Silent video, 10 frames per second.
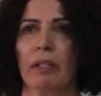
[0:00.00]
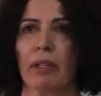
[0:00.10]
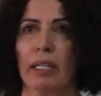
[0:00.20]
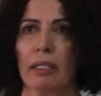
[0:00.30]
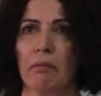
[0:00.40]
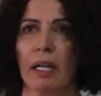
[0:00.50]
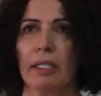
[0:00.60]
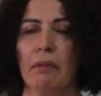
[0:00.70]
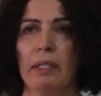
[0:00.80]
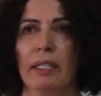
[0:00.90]
Fakat
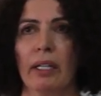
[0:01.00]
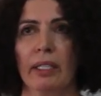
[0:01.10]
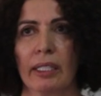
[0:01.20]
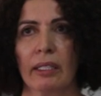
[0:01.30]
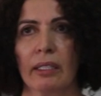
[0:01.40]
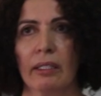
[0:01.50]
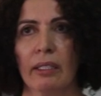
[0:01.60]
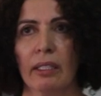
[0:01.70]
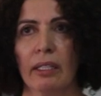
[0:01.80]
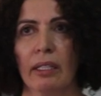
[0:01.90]
mahkeme de
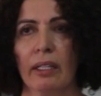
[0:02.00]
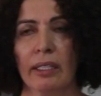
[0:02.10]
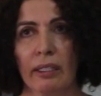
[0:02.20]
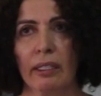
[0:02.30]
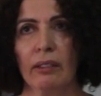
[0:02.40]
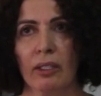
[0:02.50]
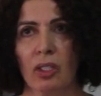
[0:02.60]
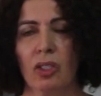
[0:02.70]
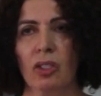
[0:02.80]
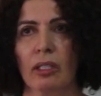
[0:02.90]
hakikatin e, hakikat
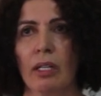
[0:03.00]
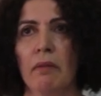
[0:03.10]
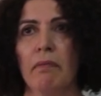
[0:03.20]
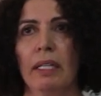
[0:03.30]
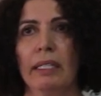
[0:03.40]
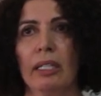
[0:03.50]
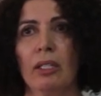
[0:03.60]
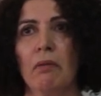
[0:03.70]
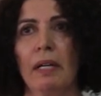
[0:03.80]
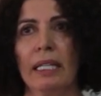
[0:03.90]
arayışını
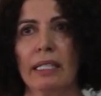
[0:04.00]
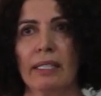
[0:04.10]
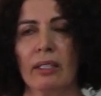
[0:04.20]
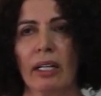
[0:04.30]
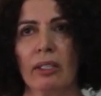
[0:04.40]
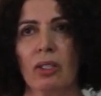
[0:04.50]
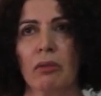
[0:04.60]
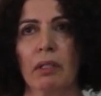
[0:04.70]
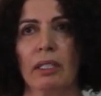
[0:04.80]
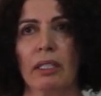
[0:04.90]
yetki belgesi
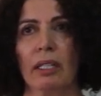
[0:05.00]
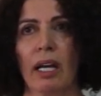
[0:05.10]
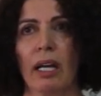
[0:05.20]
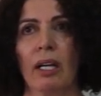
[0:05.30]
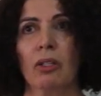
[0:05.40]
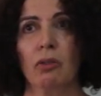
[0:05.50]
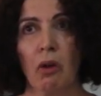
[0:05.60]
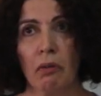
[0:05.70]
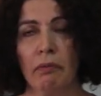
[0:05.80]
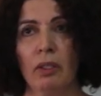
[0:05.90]
tartışmalarına
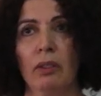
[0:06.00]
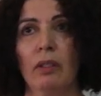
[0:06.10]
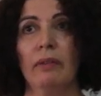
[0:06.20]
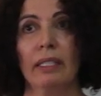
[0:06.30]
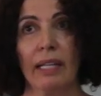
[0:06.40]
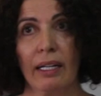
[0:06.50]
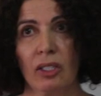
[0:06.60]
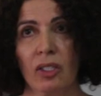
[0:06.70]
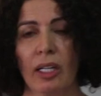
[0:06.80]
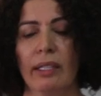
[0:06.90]
gömdü ve
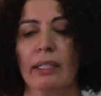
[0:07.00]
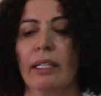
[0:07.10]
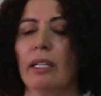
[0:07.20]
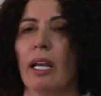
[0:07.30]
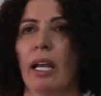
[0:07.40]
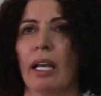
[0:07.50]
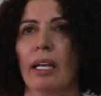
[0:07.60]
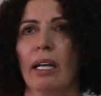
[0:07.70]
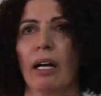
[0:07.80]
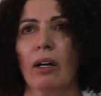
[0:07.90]
tercih etti.
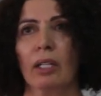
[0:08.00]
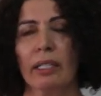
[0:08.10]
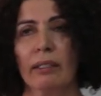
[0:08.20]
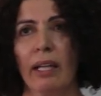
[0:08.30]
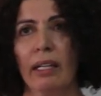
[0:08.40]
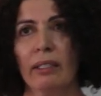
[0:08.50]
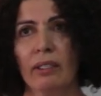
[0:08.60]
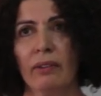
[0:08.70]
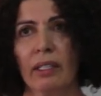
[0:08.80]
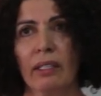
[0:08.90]
E,
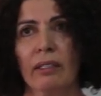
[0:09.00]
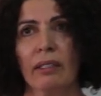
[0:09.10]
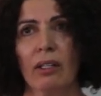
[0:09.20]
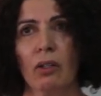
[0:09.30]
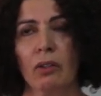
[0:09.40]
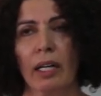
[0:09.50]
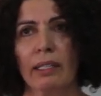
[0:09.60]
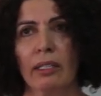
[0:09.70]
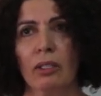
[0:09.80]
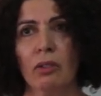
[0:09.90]
katılanları ve katılan
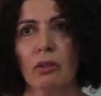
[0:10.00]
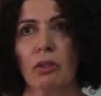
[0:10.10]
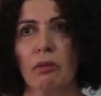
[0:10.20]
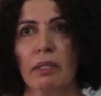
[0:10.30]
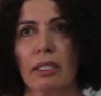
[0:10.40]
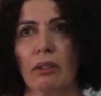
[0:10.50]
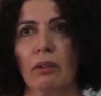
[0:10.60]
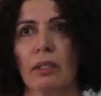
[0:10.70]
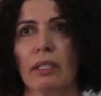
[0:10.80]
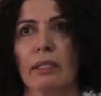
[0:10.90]
avukatlarını duruşma
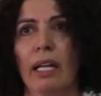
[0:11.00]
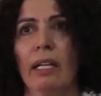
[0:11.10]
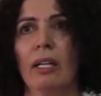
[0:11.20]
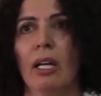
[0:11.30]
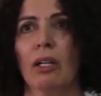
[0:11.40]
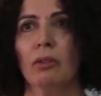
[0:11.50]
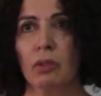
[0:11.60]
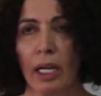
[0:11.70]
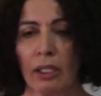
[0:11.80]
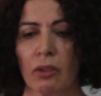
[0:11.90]
salonlarından
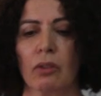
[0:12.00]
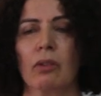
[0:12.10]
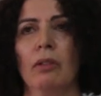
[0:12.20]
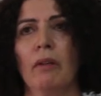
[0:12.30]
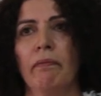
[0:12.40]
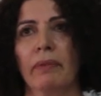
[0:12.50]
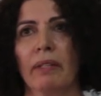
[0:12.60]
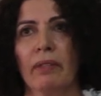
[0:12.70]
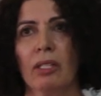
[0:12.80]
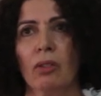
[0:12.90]
uzak tuttu.
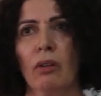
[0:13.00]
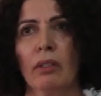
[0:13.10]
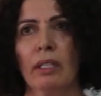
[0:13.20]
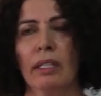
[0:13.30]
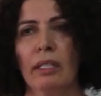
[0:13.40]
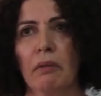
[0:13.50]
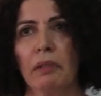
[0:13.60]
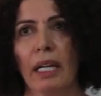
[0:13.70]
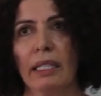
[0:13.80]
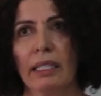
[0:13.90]
Ve son e,
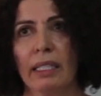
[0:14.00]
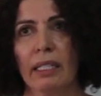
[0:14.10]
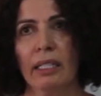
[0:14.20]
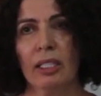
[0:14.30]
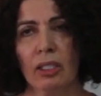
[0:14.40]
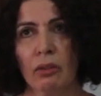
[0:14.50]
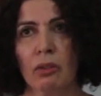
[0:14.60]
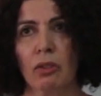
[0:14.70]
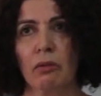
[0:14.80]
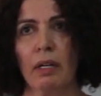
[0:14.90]
yapılan e, iki
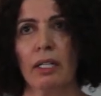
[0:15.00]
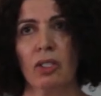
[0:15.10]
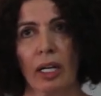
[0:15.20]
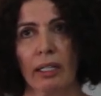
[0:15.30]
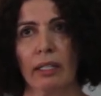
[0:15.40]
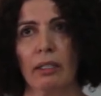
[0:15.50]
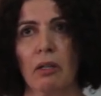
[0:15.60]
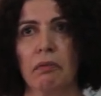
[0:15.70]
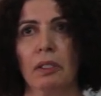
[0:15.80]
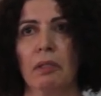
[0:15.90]
duruşma Şakran'da
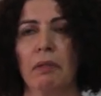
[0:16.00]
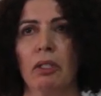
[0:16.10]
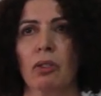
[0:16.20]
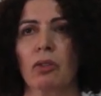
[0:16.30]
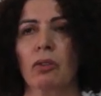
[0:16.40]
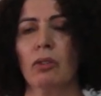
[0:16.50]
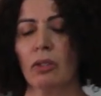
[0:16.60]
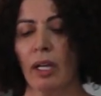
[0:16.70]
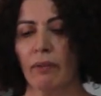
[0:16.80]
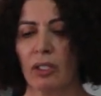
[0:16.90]
yapıldı biliyorsunuz
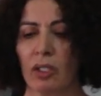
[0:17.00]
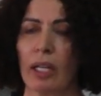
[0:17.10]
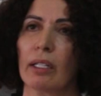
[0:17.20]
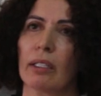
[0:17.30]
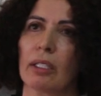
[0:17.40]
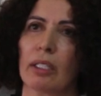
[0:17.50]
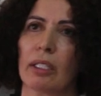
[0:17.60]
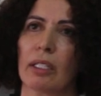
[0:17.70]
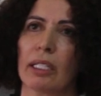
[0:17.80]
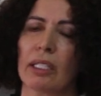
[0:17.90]
ve
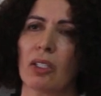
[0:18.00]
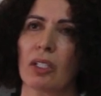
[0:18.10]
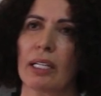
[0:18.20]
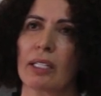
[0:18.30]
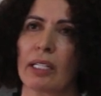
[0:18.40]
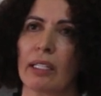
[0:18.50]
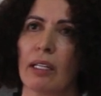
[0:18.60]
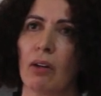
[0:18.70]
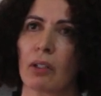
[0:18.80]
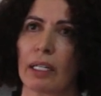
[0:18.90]
Şakran'daki iki celseye
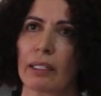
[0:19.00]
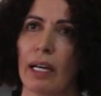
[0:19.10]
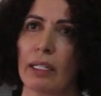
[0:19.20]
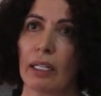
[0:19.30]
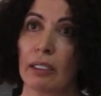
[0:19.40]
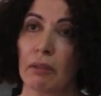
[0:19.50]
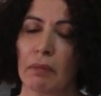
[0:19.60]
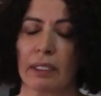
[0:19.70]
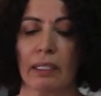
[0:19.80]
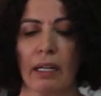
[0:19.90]
de avukatlar
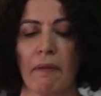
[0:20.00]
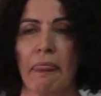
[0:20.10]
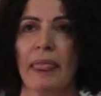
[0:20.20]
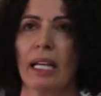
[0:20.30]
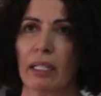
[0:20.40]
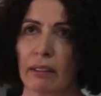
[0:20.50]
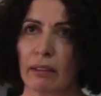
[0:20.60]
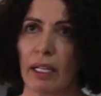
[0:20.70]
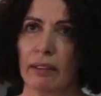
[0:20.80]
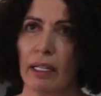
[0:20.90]
alınmadılar. Ne
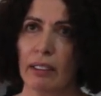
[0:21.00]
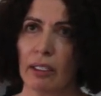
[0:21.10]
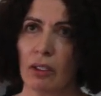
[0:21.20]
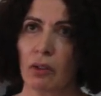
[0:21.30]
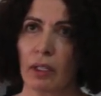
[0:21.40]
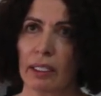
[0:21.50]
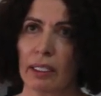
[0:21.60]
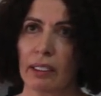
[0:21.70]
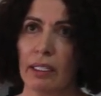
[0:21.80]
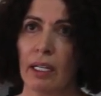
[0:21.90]
katılanlar ne de
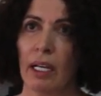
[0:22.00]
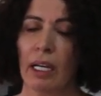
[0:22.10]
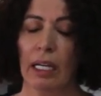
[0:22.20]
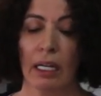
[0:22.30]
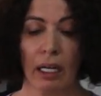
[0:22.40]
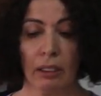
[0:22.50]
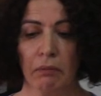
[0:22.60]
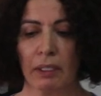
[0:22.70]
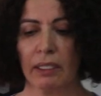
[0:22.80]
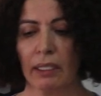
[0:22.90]
avukatları e,
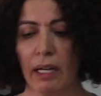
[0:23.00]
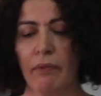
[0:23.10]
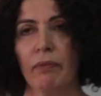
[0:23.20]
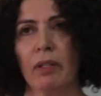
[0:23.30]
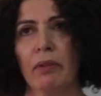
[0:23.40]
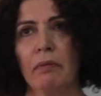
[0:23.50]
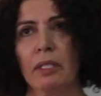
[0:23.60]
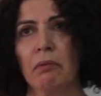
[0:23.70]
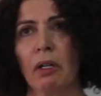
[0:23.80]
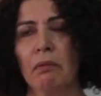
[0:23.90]
alınmadılar ve
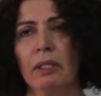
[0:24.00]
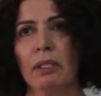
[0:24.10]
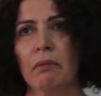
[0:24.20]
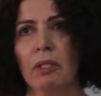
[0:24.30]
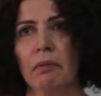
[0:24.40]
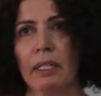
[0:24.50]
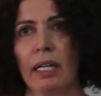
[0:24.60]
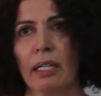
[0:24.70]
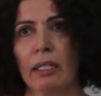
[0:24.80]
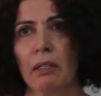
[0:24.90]
bizim olmadığımız bir
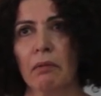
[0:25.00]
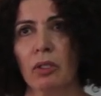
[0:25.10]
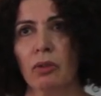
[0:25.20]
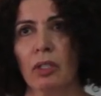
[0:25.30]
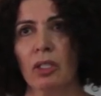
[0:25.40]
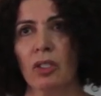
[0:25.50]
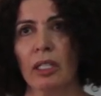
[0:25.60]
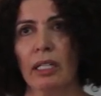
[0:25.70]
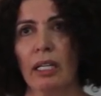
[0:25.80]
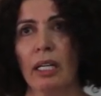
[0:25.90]
yargılama
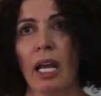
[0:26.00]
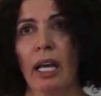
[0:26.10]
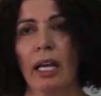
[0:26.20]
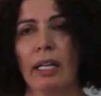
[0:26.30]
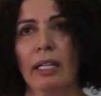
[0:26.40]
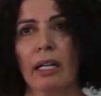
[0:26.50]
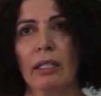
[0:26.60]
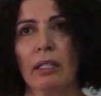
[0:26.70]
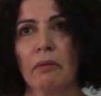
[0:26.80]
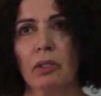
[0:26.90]
süreciyle e,
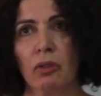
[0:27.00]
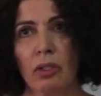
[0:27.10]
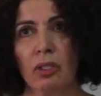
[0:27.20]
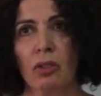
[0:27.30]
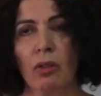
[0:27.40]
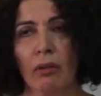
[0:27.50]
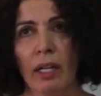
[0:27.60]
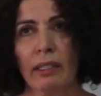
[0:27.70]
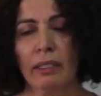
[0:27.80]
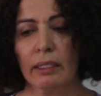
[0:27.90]
yargılama süreci
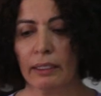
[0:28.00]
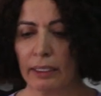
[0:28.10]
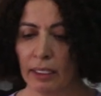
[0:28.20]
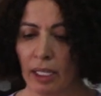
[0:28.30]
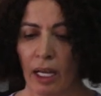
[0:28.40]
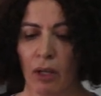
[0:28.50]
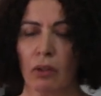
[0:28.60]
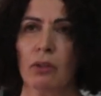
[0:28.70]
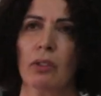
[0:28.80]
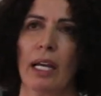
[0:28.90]
sonlandırıldı.
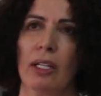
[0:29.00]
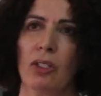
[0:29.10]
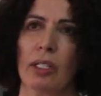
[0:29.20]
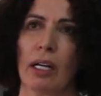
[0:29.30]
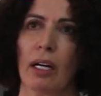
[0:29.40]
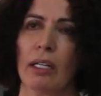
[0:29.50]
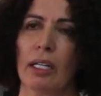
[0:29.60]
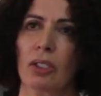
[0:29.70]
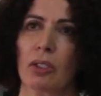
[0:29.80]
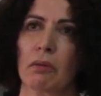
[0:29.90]
Onur Gencer'e
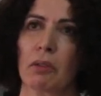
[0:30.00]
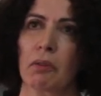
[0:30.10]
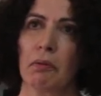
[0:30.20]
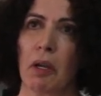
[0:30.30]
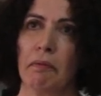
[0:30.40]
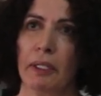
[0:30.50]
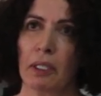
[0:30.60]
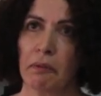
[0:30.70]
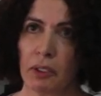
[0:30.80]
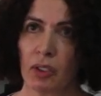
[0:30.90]
ağırlaştırılmış
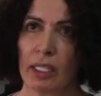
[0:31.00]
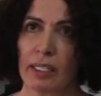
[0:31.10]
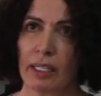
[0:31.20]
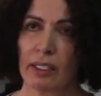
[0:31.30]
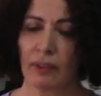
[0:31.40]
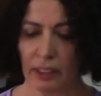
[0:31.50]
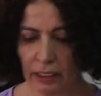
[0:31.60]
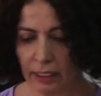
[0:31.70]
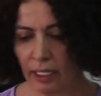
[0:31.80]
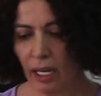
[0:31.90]
müebbet hapis cezası
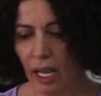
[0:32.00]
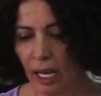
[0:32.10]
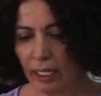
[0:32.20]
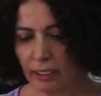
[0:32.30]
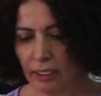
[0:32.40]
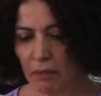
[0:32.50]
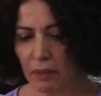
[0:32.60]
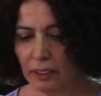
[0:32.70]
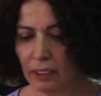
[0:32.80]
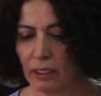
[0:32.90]
verildi. Aynı
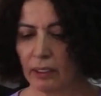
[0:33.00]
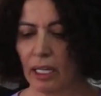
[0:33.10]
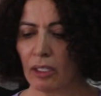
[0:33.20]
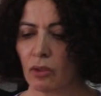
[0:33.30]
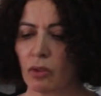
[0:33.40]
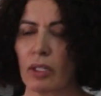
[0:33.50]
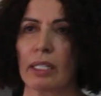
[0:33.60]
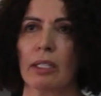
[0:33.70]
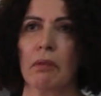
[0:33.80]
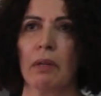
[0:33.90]
zamanda da diğer
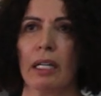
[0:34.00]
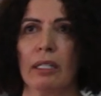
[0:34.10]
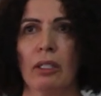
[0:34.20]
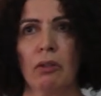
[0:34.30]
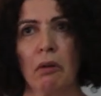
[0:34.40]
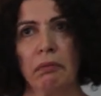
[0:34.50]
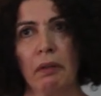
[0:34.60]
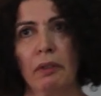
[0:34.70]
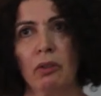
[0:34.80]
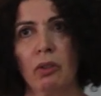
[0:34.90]
suçlar itibariyle de
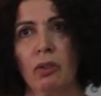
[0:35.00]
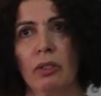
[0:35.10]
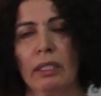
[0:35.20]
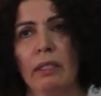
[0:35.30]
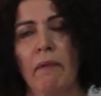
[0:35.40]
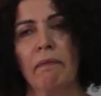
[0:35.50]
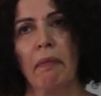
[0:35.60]
toplamda 9 yıl